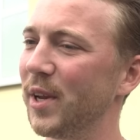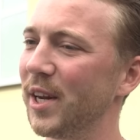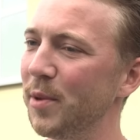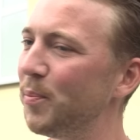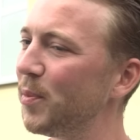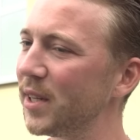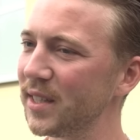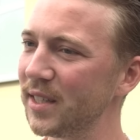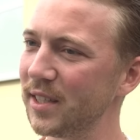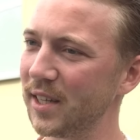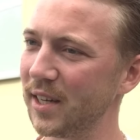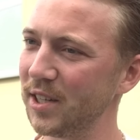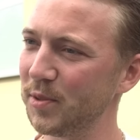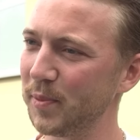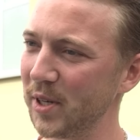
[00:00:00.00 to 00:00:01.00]
Übernimmt man sich
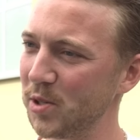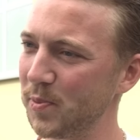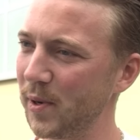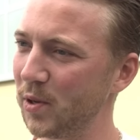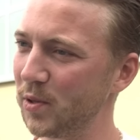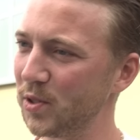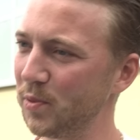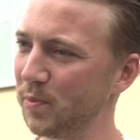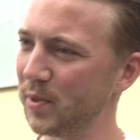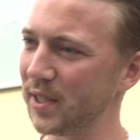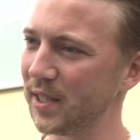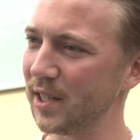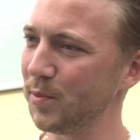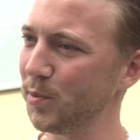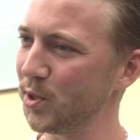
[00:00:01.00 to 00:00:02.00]
da nicht manchmal auch so ein
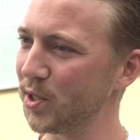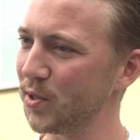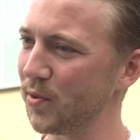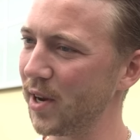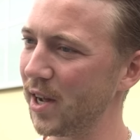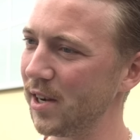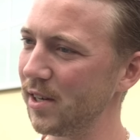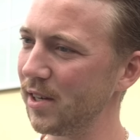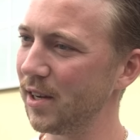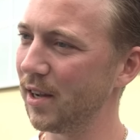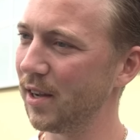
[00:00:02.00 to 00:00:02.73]
bisschen emotional?